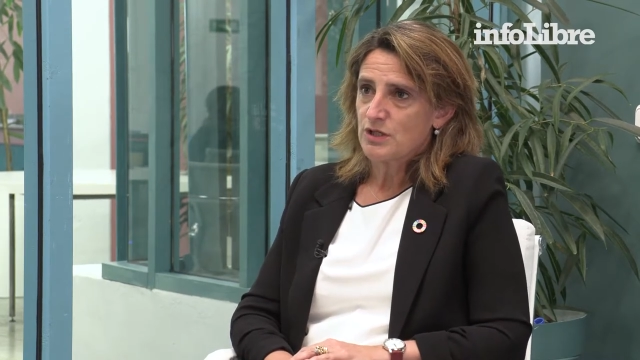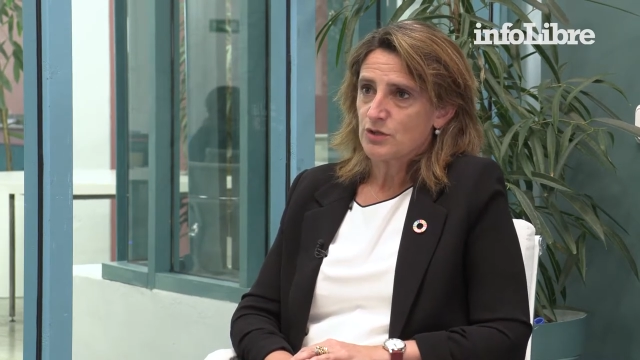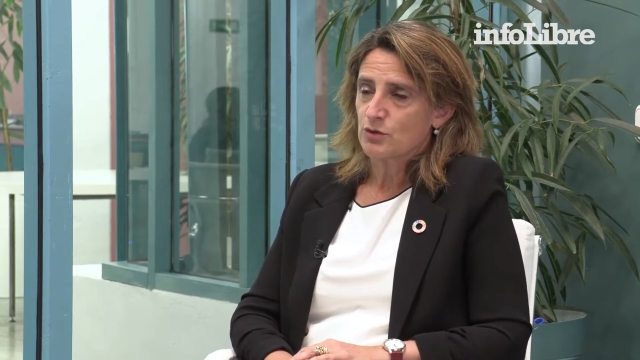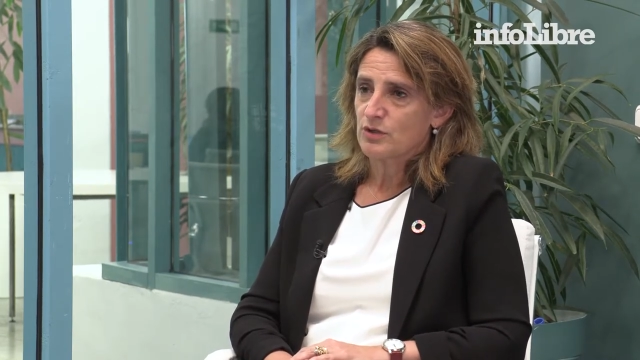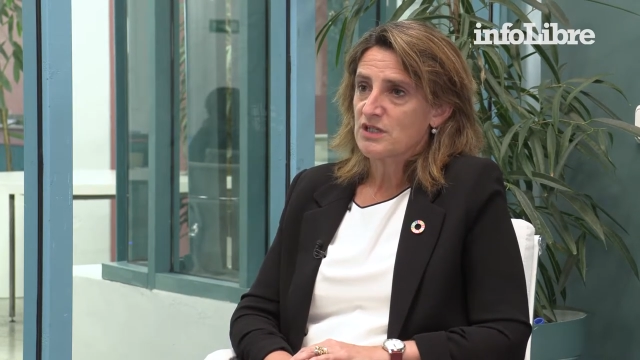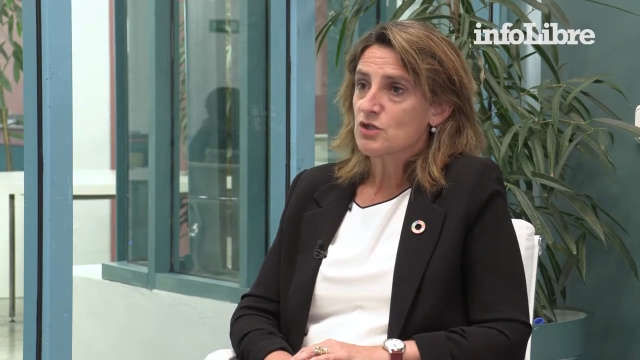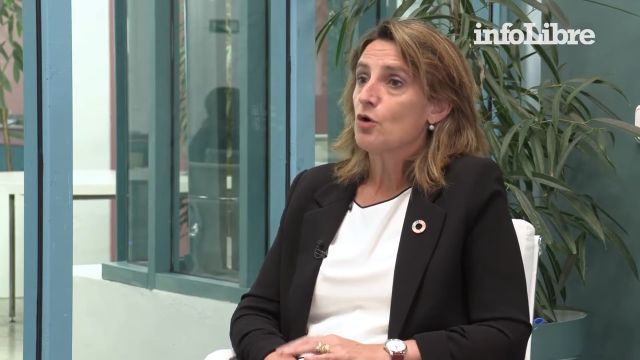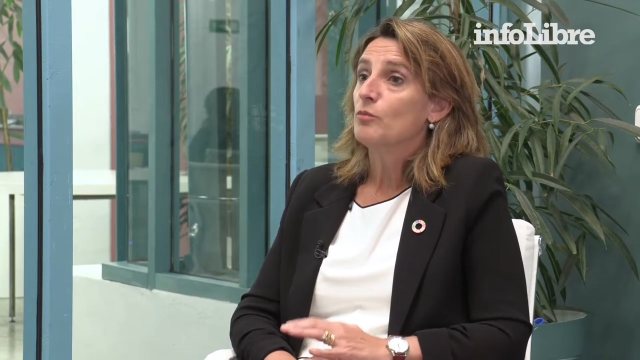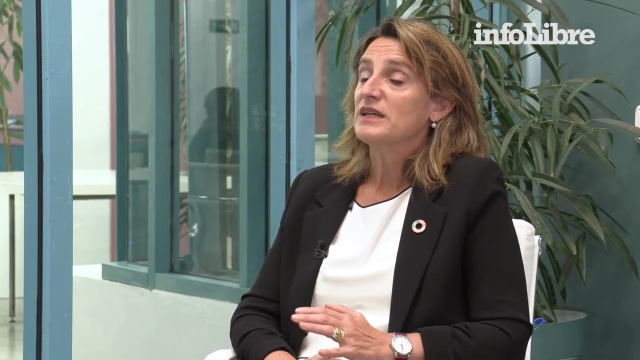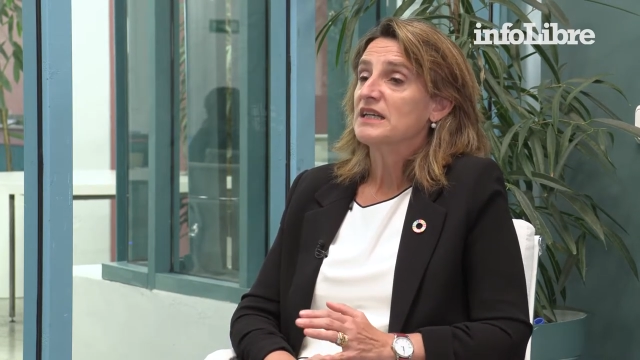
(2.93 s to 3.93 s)
y esto es
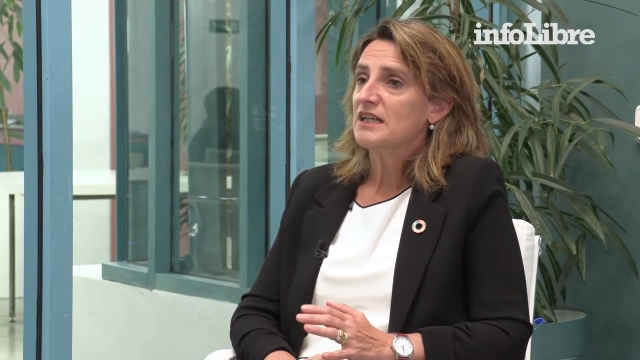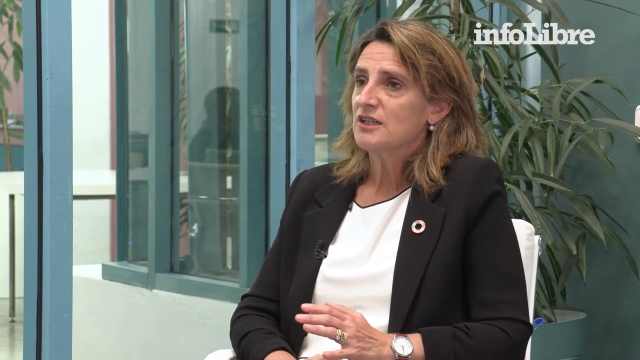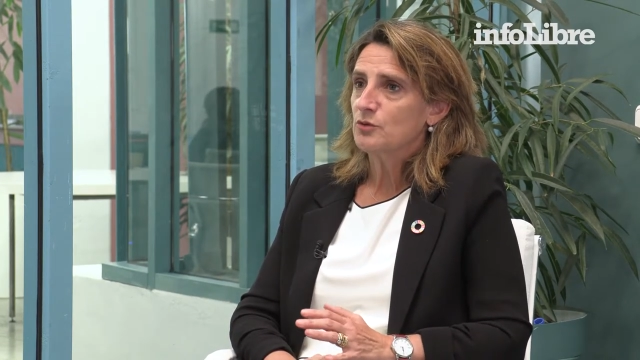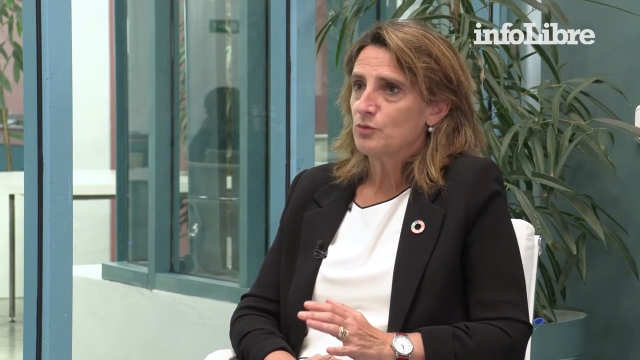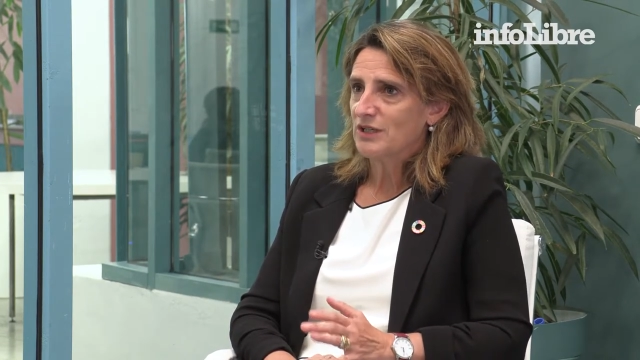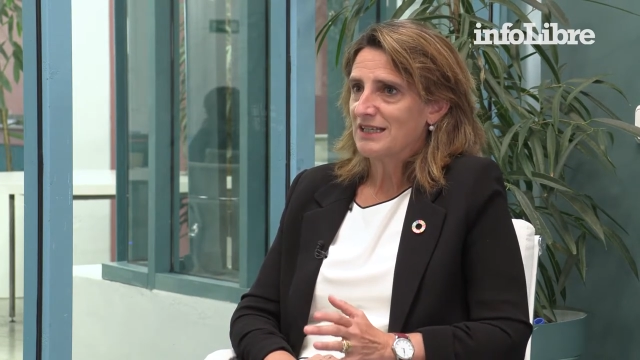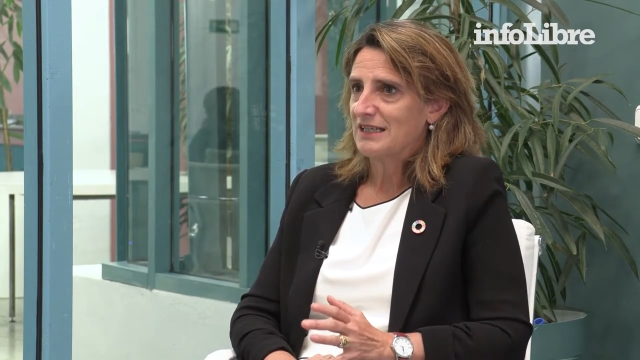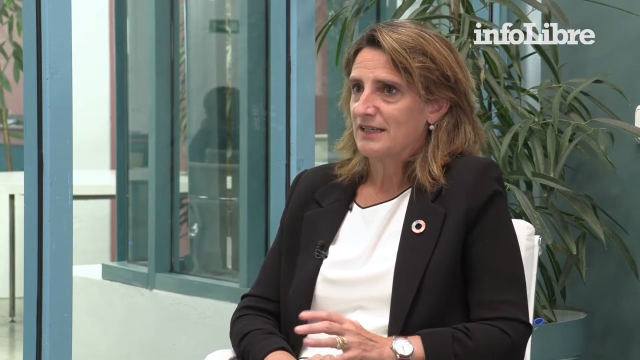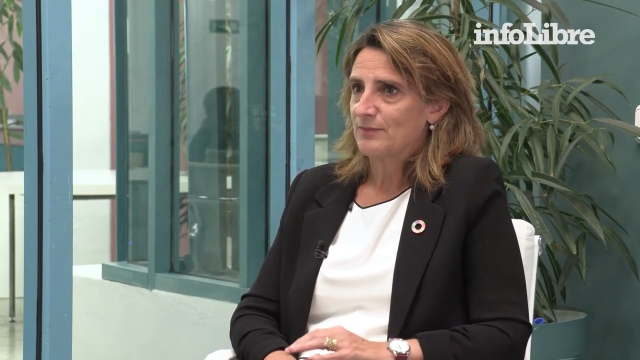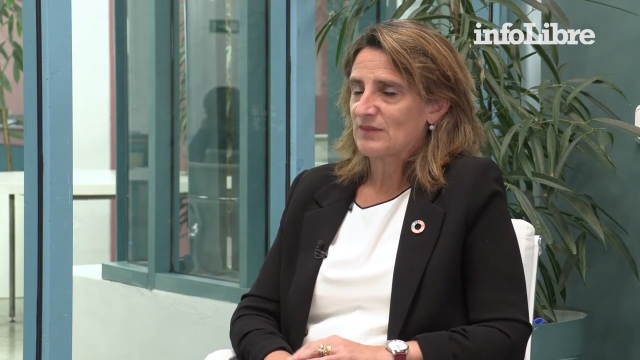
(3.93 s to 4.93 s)
complicado
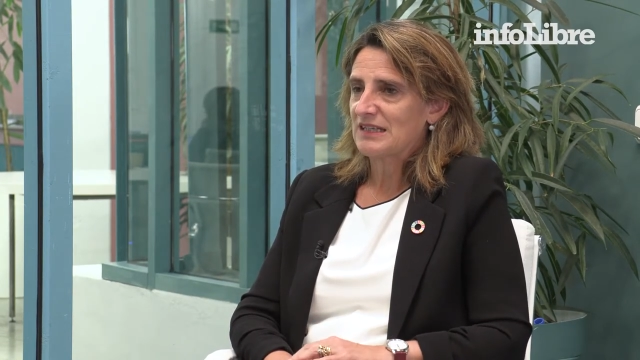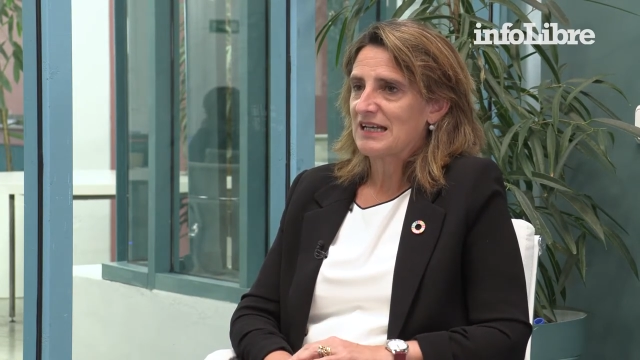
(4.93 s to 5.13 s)
porque